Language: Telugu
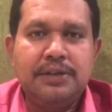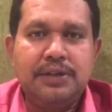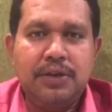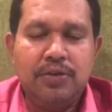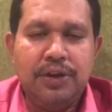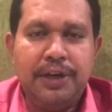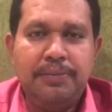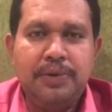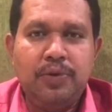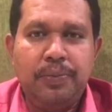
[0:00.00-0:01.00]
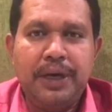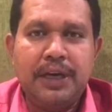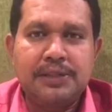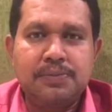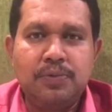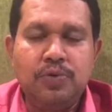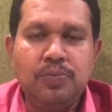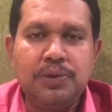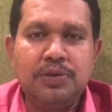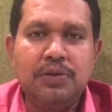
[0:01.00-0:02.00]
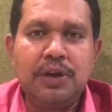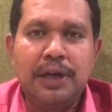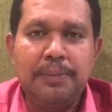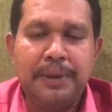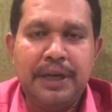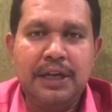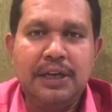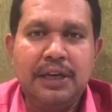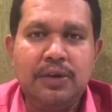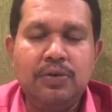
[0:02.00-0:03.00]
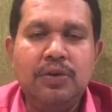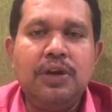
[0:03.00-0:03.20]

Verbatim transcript: ఇకోనిమ్ యూమికాస్ మూడు మందులు కలిపిన నీరు